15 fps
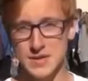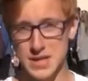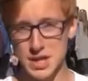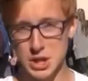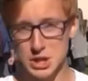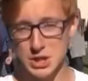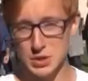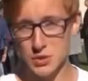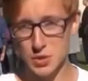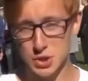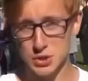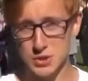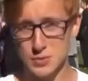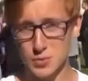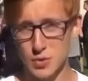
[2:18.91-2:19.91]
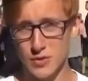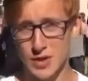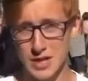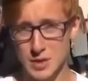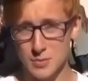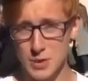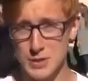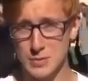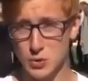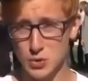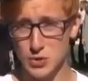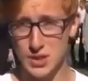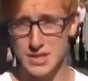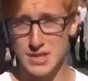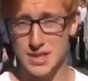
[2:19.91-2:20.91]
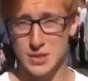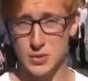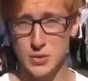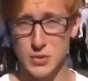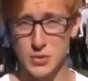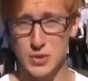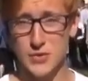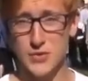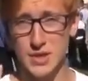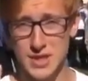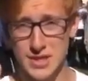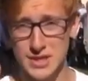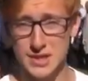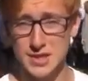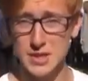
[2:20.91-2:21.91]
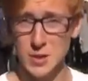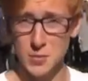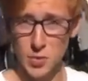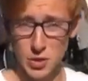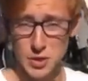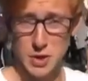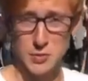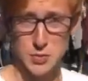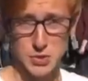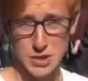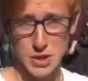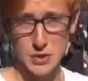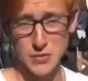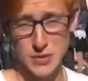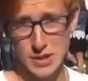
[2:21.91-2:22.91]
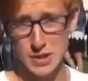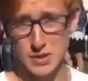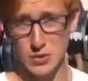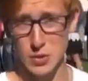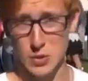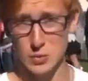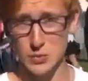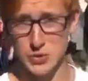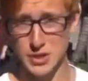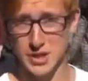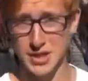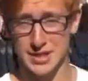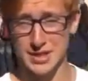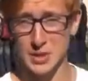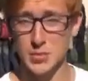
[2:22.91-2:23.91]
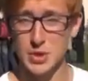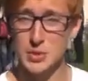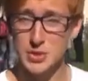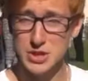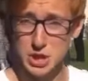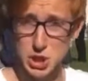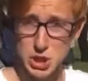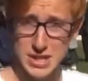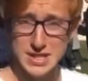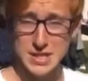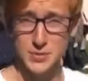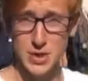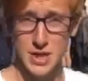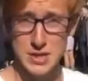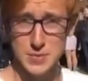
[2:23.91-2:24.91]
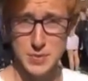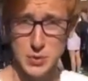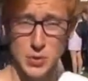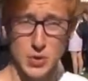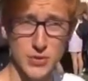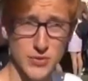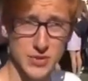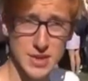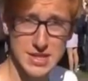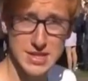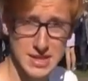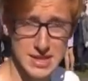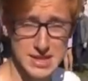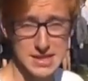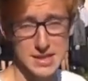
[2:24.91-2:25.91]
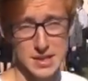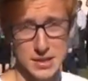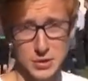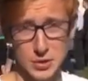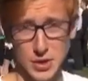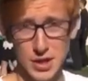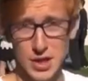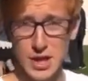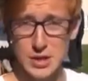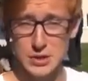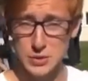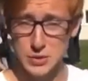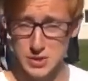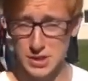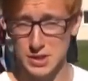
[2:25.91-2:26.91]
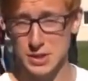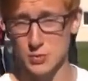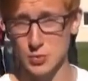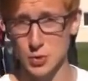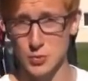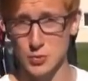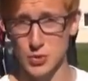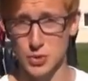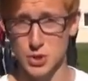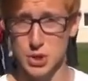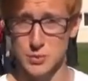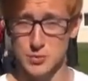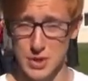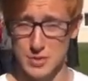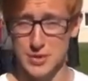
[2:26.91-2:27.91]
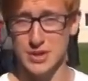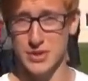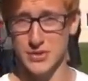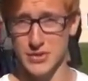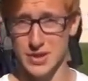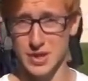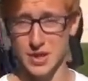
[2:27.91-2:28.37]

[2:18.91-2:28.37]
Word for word: Встреча закончилась буквально пять минут назад, но юные фанаты до сих пор не отпускают великого рок-музыканта. Прямо сейчас за моей спиной фотосессия, на которой студенты могут получить памятные